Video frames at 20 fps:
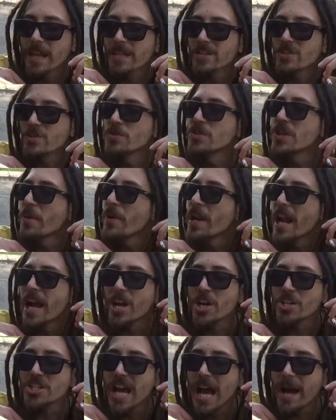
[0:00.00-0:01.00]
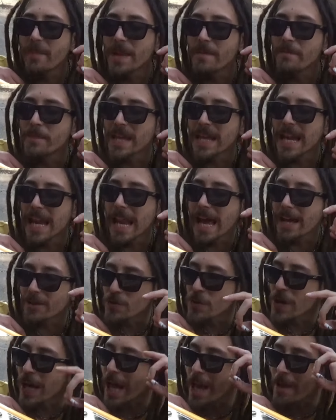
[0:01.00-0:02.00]
Escúchame una cosa, Pimpinela,
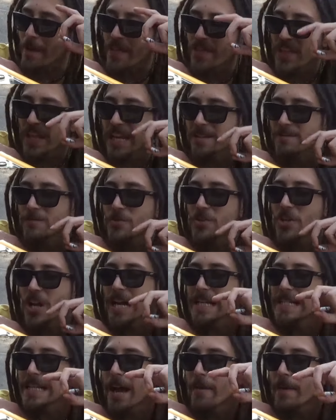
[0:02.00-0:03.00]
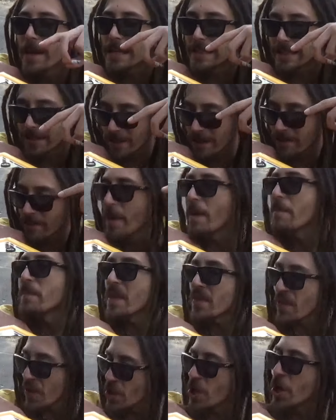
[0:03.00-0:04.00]
tú que vacilas mucho que sabes. Me
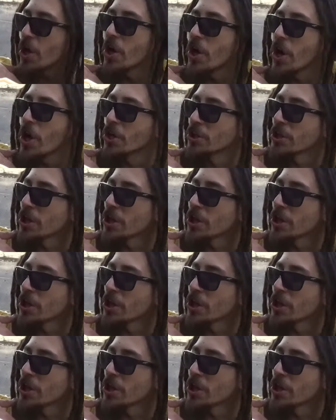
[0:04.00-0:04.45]
empiezo yo, ¿no,